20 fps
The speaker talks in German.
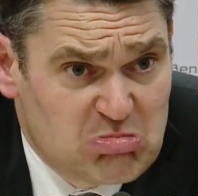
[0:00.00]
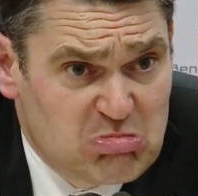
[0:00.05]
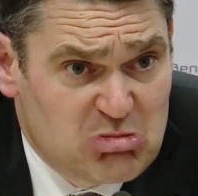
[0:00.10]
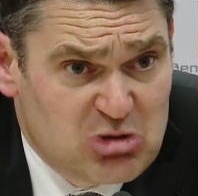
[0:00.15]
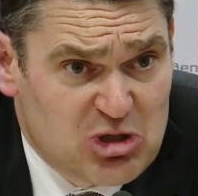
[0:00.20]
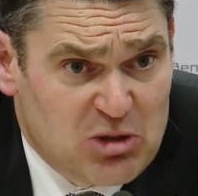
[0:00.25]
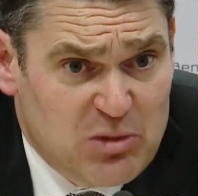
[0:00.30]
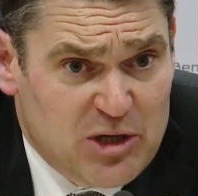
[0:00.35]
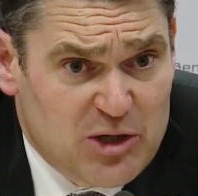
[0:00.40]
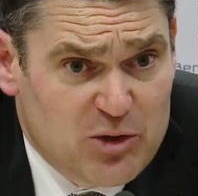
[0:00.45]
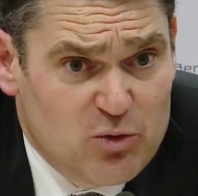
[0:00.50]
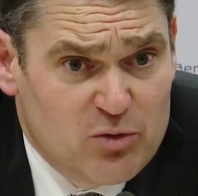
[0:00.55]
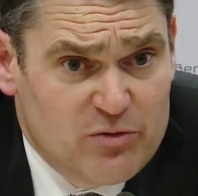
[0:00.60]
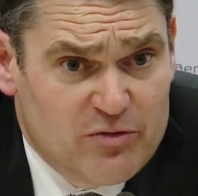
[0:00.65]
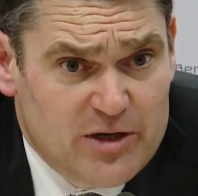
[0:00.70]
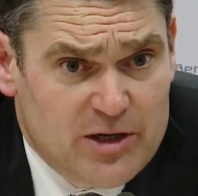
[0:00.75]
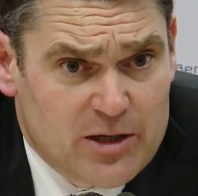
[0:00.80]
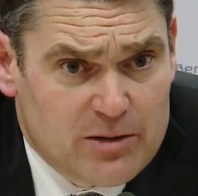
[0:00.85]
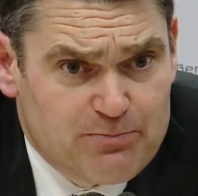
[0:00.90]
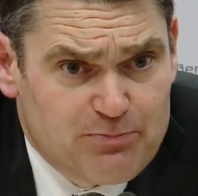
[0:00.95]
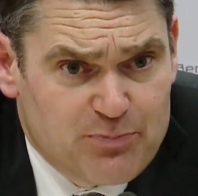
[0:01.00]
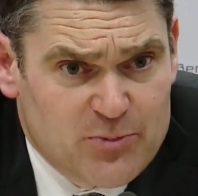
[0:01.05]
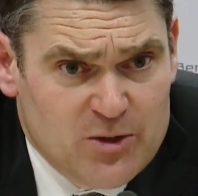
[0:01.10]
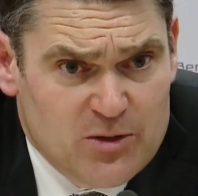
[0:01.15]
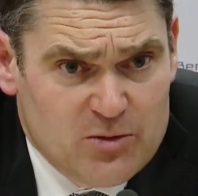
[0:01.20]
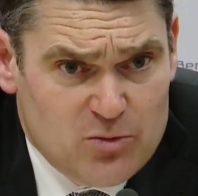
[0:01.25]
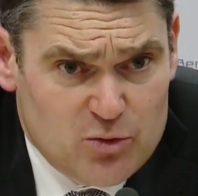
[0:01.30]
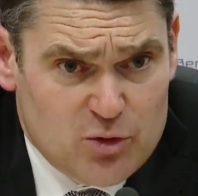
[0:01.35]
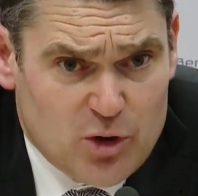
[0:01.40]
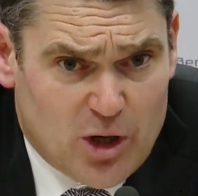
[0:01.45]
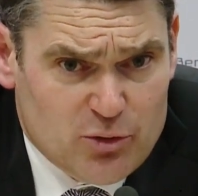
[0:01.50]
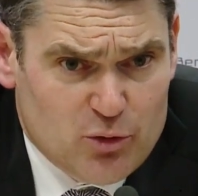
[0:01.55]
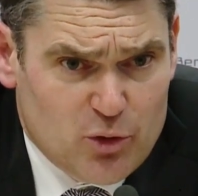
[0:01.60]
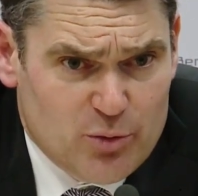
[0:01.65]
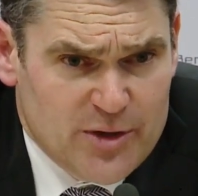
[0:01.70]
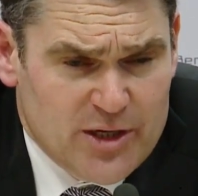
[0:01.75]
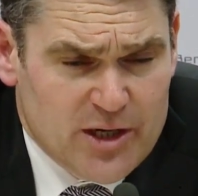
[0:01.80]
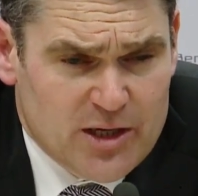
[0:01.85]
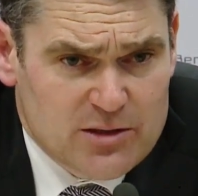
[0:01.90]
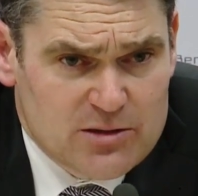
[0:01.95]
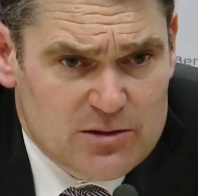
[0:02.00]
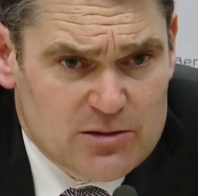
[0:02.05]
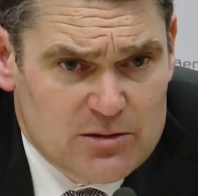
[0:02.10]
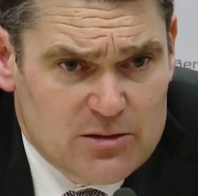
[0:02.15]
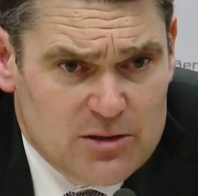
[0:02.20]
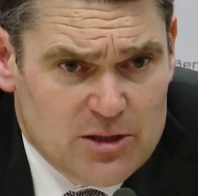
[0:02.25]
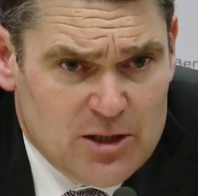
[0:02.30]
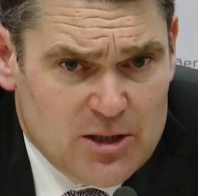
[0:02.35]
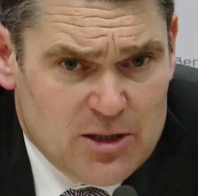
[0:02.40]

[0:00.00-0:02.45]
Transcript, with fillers: ziemlich gut wieder und auch dominant.